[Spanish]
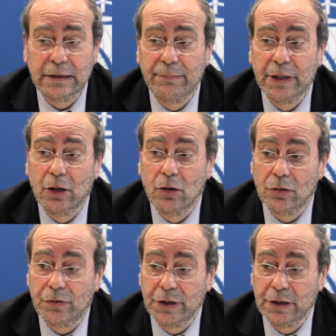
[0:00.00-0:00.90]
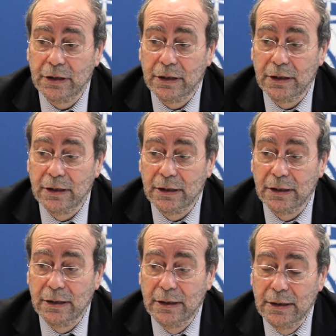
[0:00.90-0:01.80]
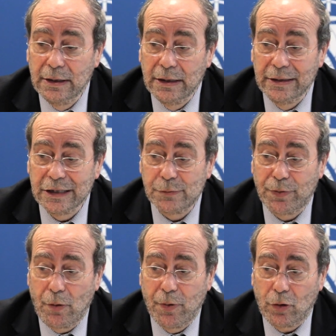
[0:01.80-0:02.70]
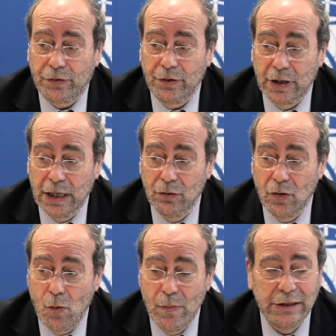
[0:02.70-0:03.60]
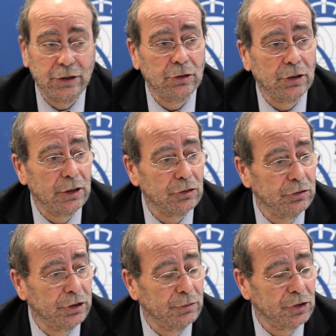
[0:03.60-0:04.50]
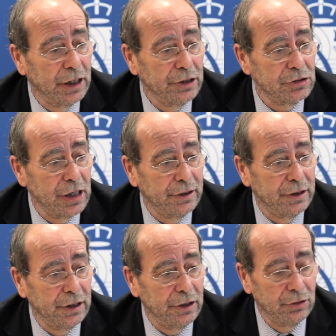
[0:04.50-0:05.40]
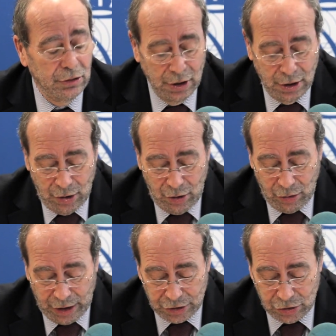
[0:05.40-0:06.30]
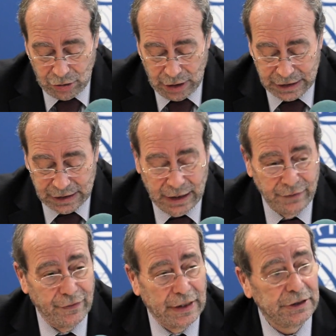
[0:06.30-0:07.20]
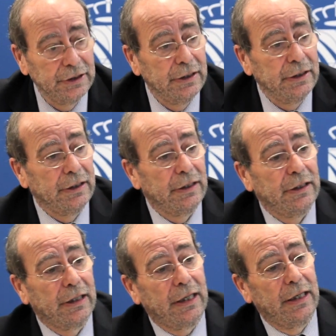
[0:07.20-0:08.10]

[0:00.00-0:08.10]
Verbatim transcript: también conocen, el, desproporcionado aumento que en los últimos años han tenido lo que son las tarifas eh, que